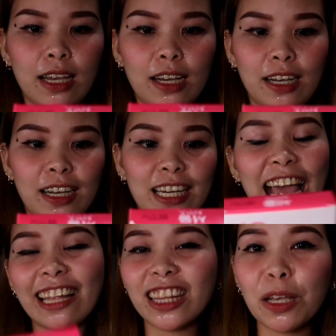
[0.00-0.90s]
Uh, ah,
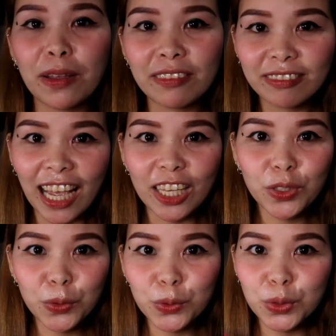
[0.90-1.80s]
lahat naman
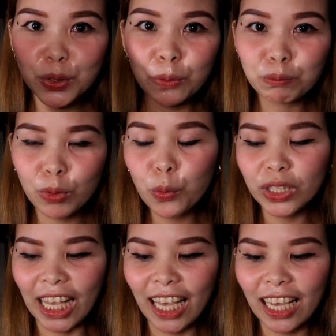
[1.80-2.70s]
tayo gustong
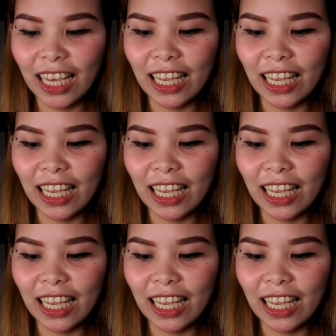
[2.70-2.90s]
pumuti